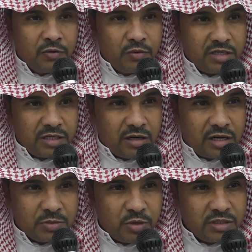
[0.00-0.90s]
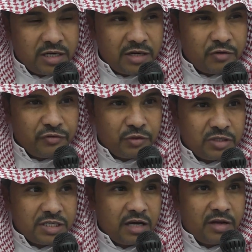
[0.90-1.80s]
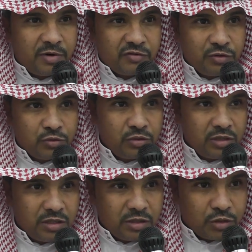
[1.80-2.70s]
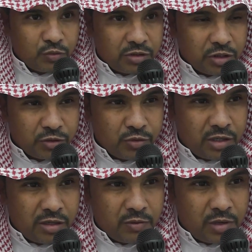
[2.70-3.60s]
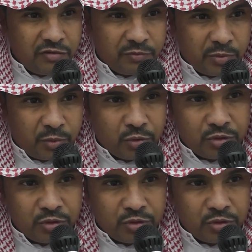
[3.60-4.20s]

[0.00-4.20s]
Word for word: ونجعل الله سبحانه وتعالى يوفقك ويسهل امرك في كل خطوه تخطوها والف مبروك.